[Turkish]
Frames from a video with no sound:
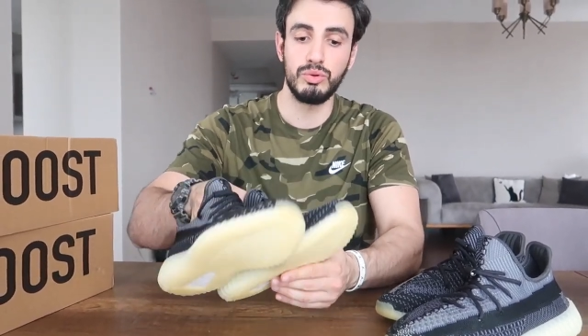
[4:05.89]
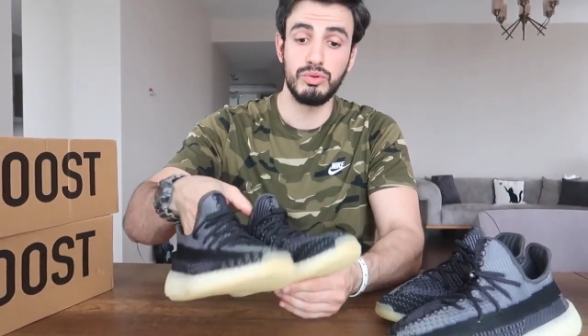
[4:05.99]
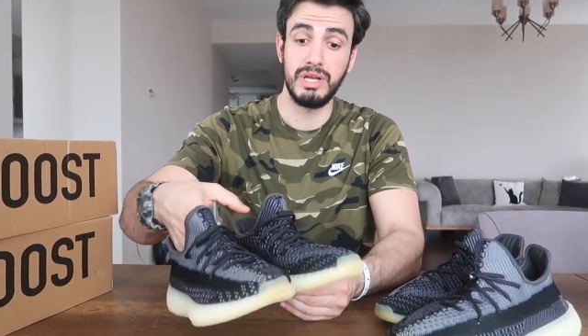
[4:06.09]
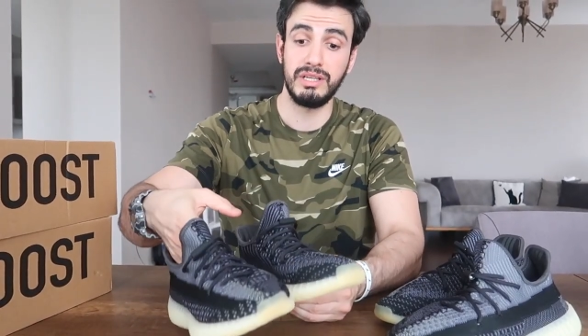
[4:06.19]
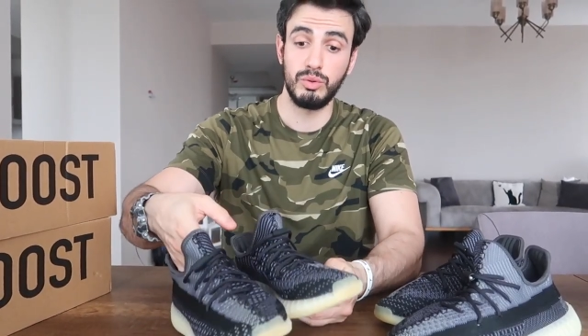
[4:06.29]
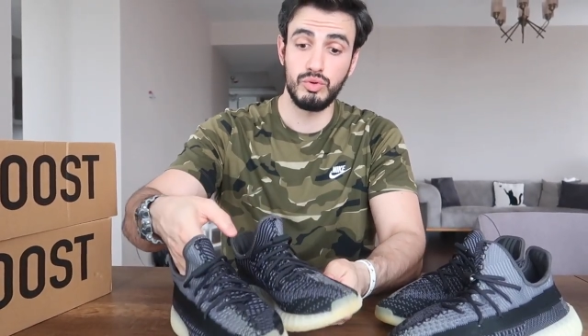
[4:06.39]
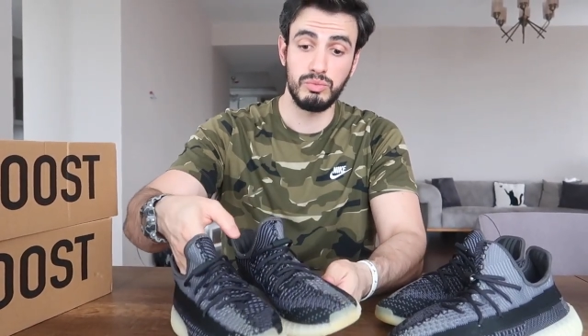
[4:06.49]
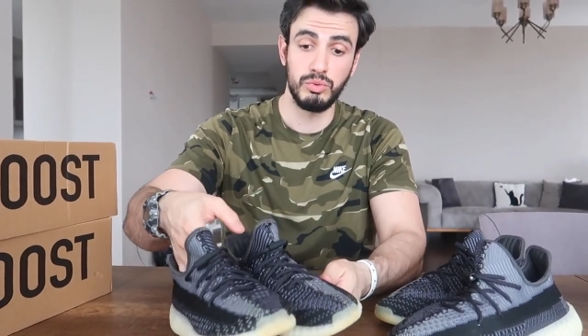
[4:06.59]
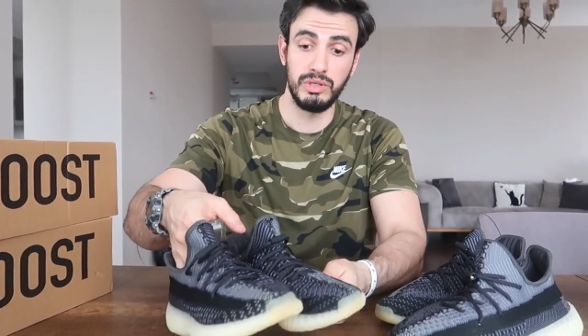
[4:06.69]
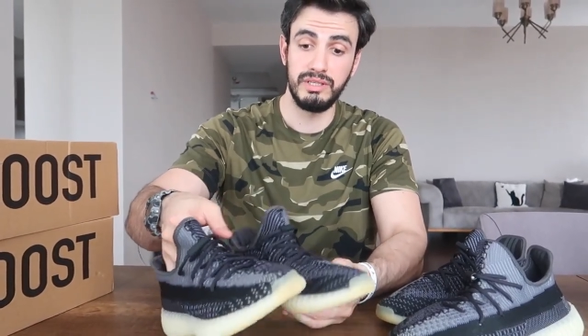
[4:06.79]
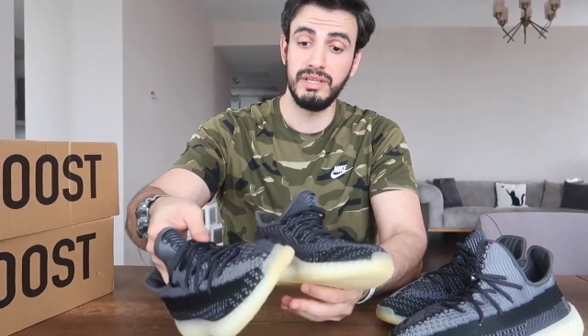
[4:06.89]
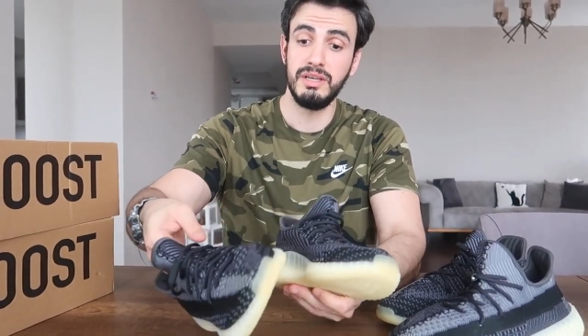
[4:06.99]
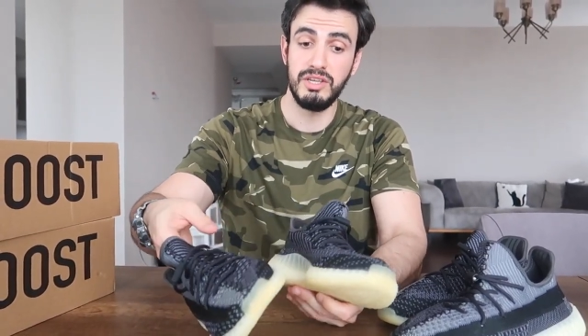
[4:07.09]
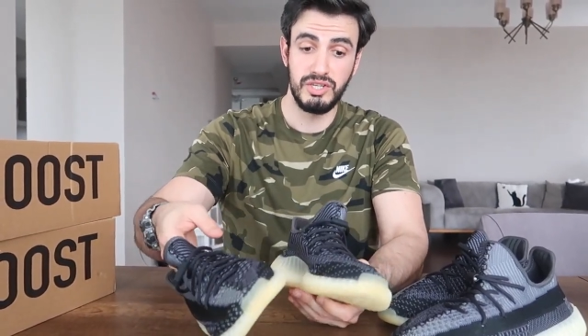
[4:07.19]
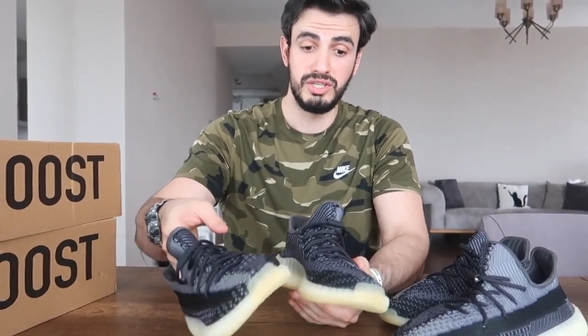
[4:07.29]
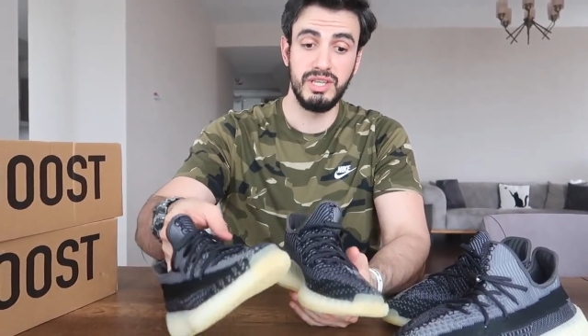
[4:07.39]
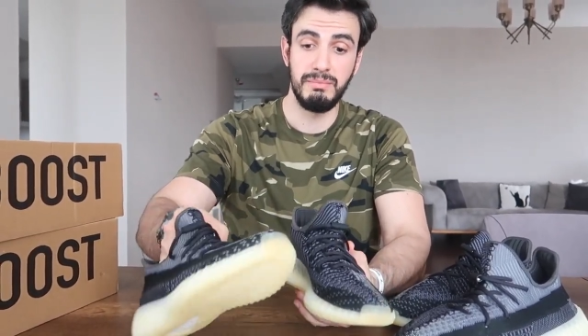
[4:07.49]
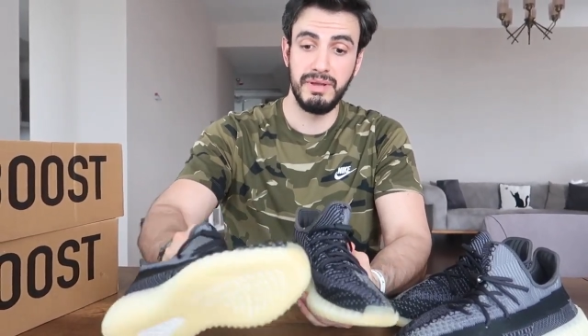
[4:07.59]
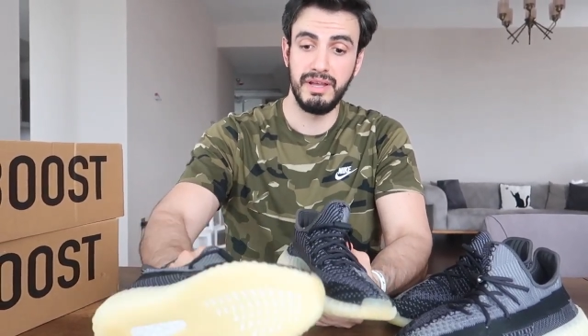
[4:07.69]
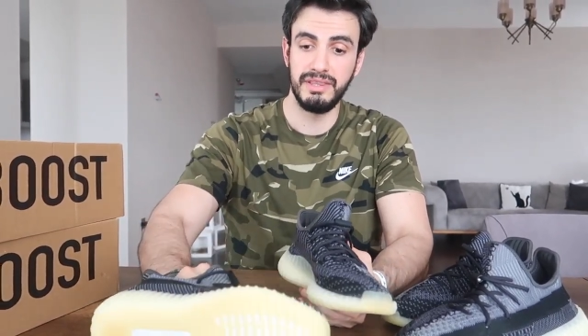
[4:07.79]
Özellikle küçük modelini
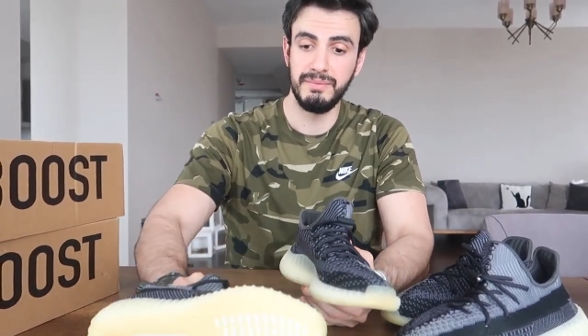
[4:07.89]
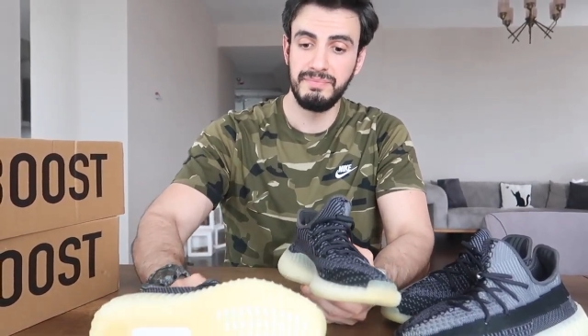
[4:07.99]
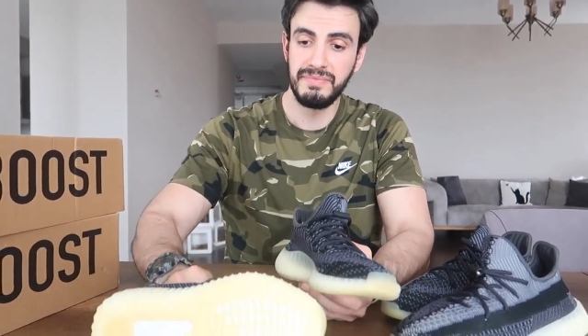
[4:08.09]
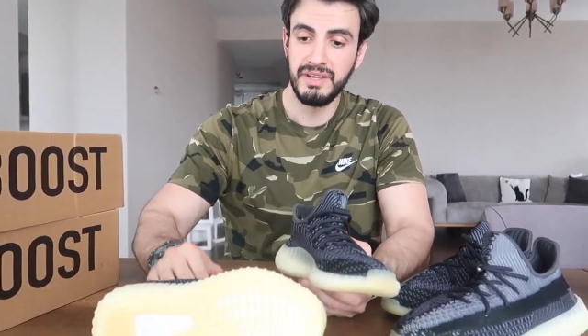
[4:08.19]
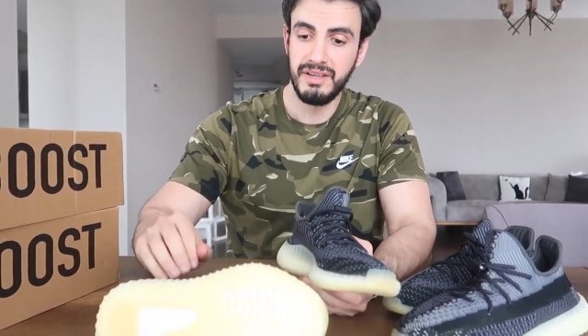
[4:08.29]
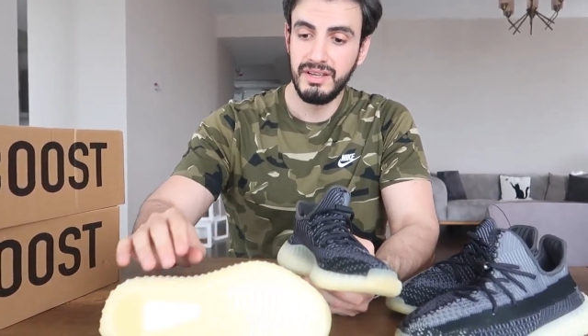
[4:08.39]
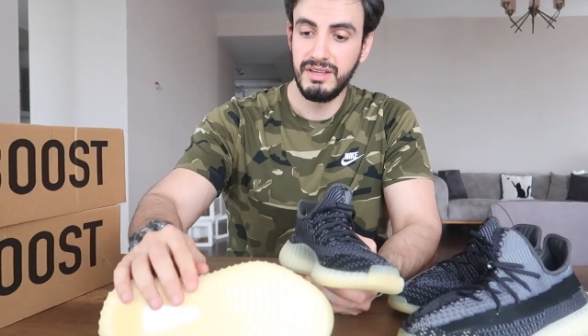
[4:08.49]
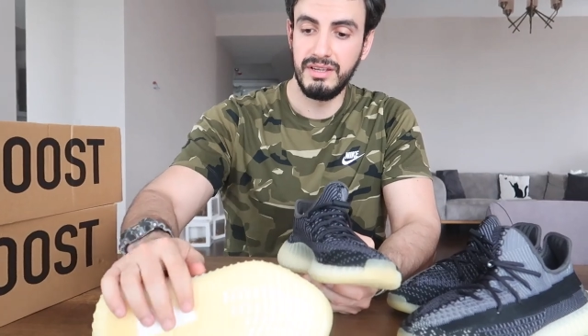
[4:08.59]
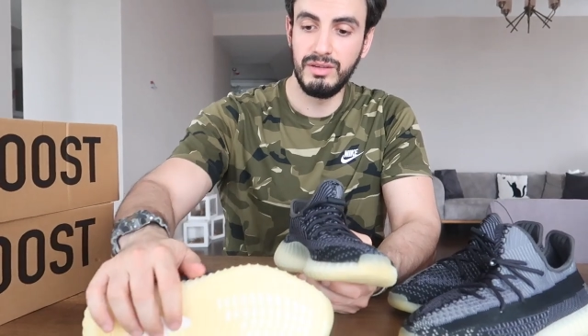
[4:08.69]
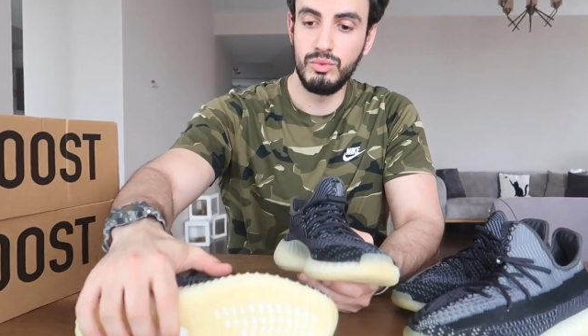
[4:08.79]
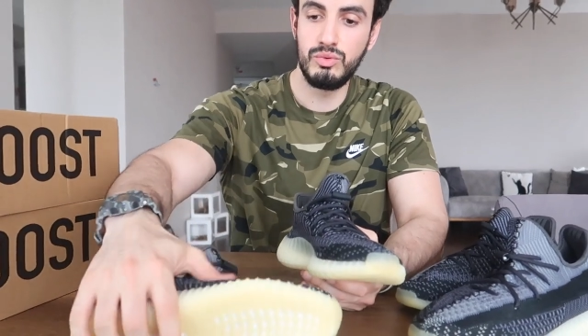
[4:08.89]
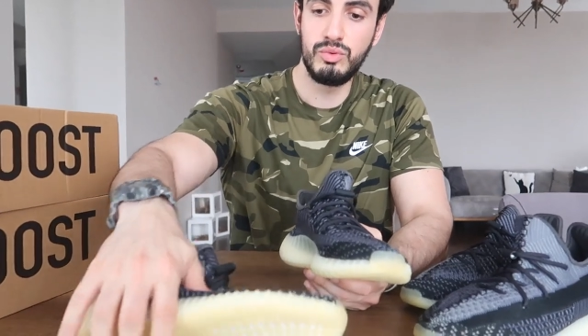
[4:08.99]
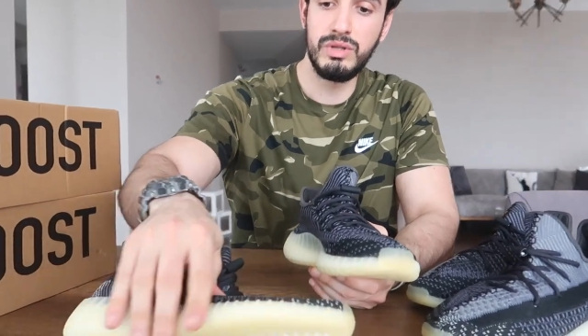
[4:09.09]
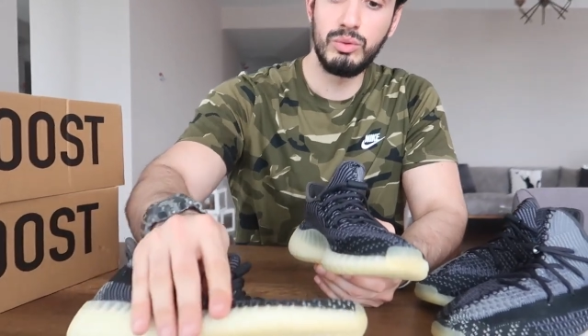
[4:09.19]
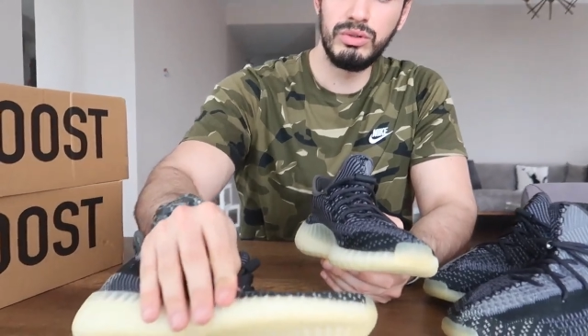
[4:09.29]
cidden beğendim. E, üstünde